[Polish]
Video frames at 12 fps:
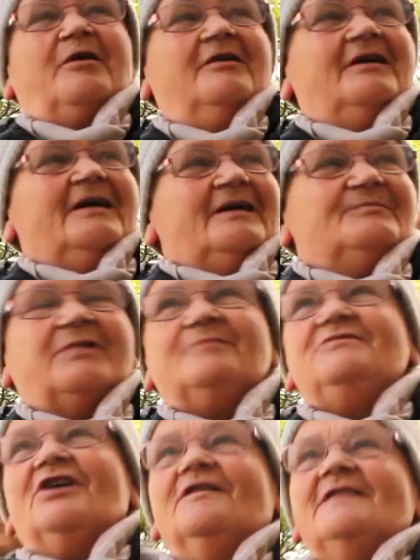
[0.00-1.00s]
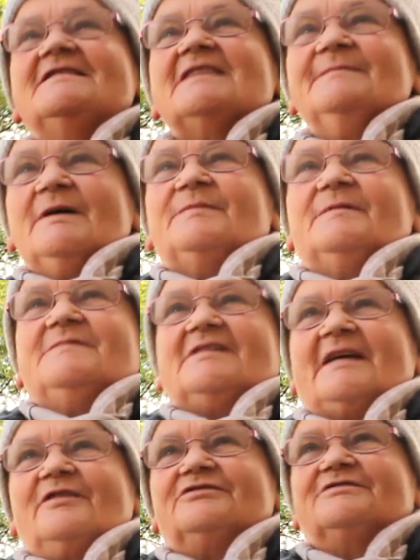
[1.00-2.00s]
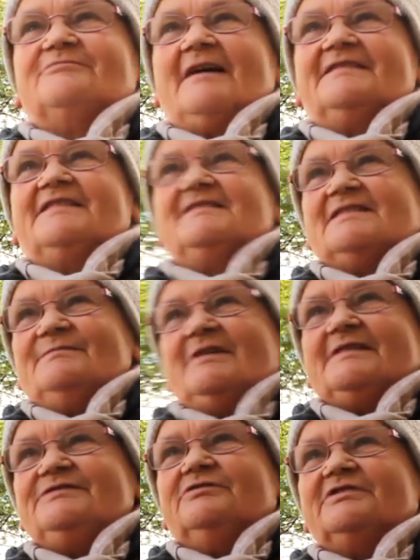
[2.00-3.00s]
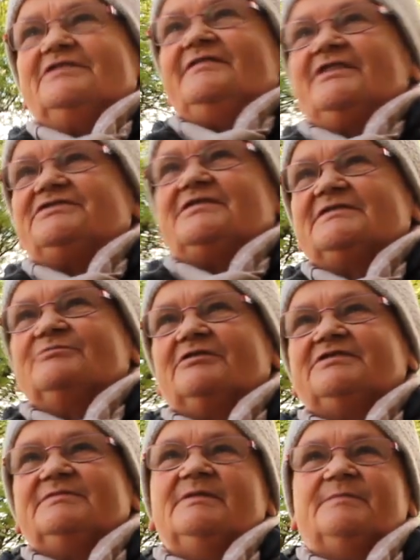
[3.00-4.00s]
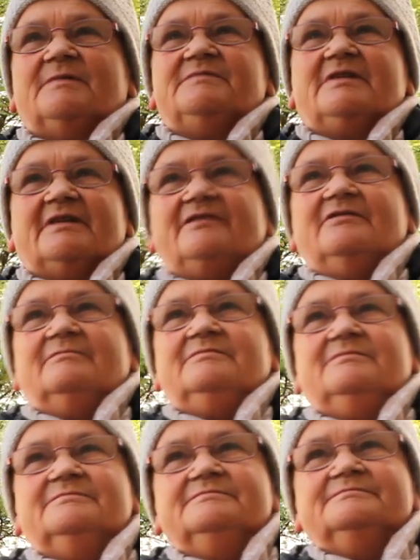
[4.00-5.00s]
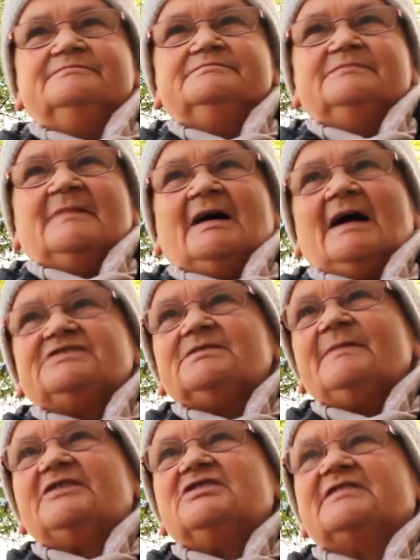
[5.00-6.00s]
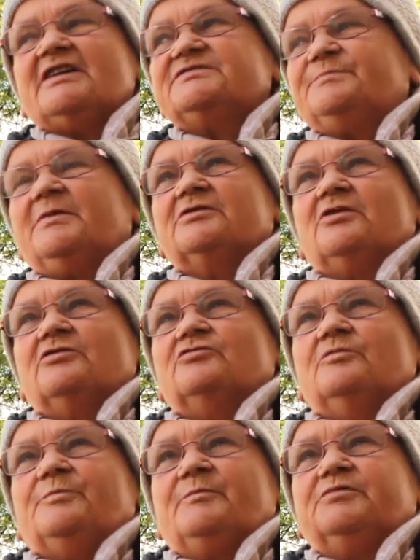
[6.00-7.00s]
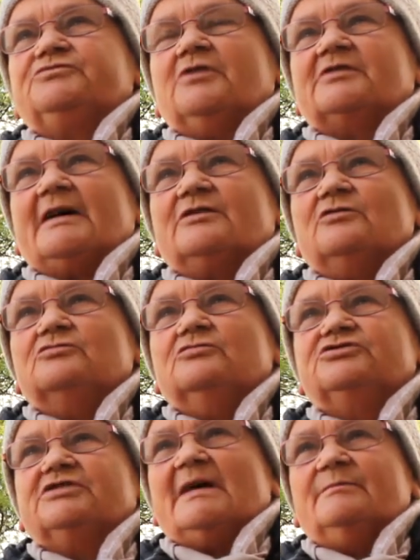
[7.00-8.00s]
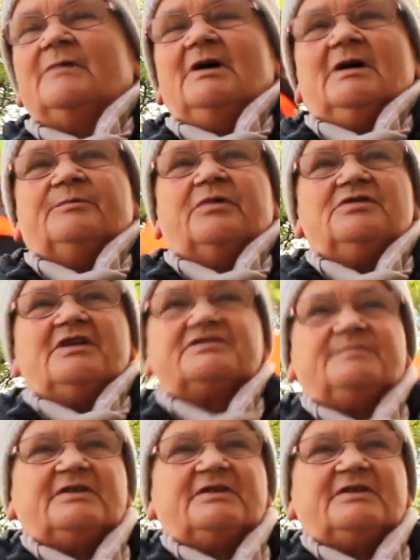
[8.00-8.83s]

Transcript: bo, nie bo mi one same pobierają składki, z emerytury 200 zł mi pobierają. A trzeba czekać po roku, po półtora roku, czy tam po ileś